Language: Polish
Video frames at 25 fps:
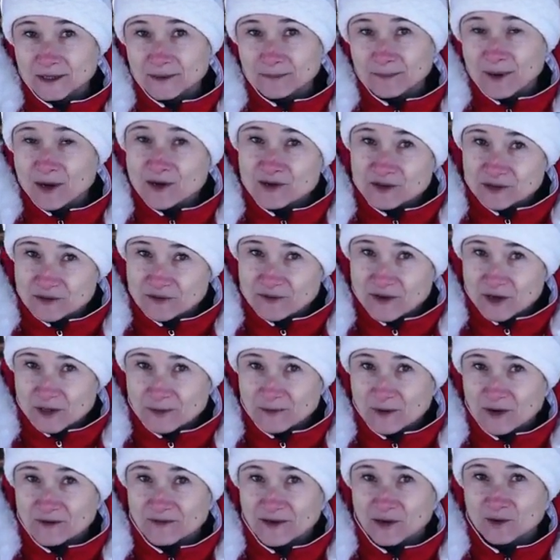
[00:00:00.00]

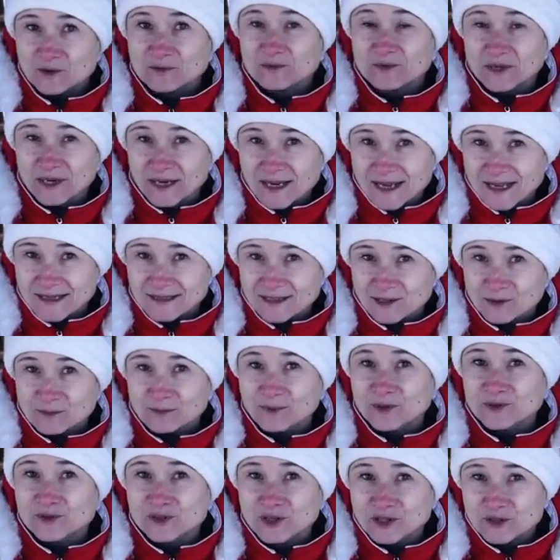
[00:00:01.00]
poinformował i przekazał,
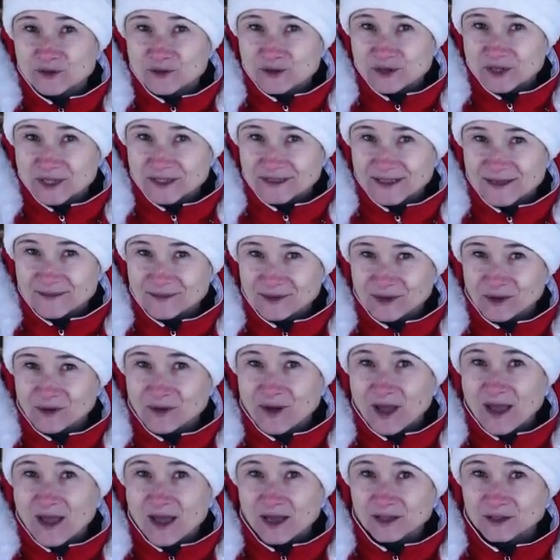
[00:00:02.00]
podzielił się ze mną
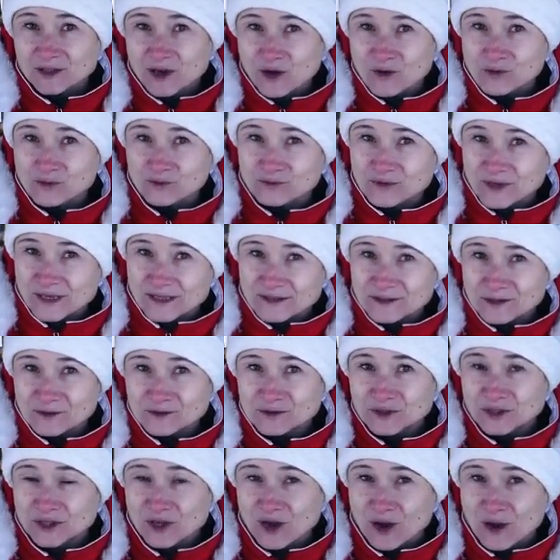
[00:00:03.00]
tą wiedzą,
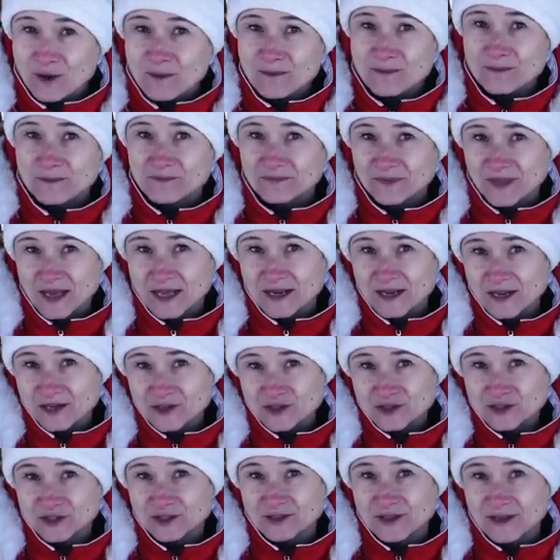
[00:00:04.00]
co
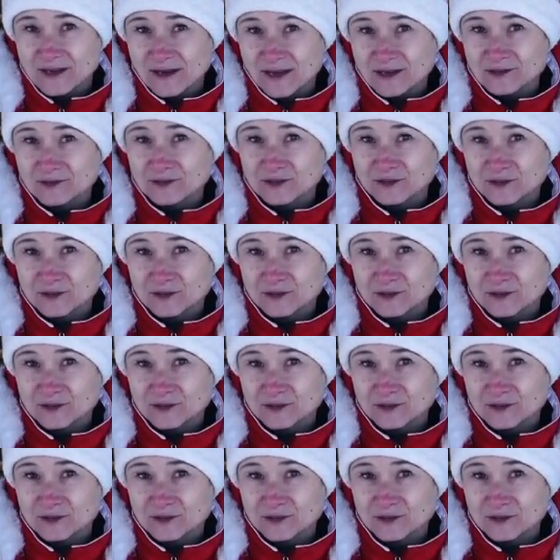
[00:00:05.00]
należy teraz